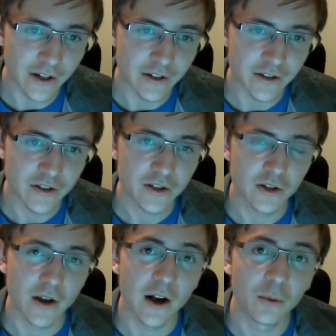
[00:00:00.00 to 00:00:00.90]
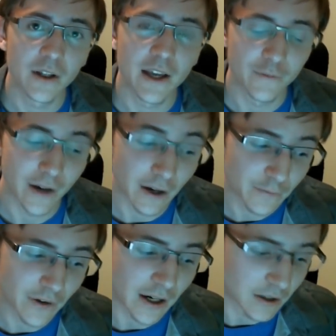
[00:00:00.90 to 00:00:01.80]
detrás de él una
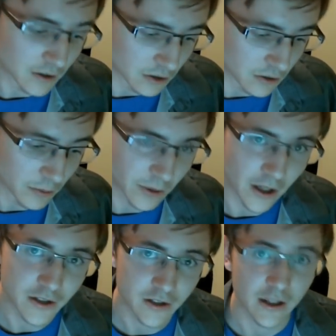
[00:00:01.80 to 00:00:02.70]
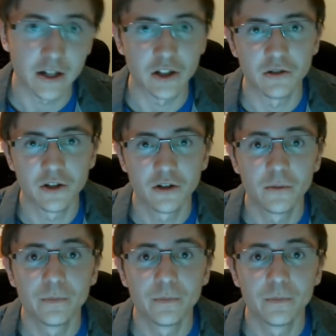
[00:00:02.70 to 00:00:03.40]
cama y una muñeca.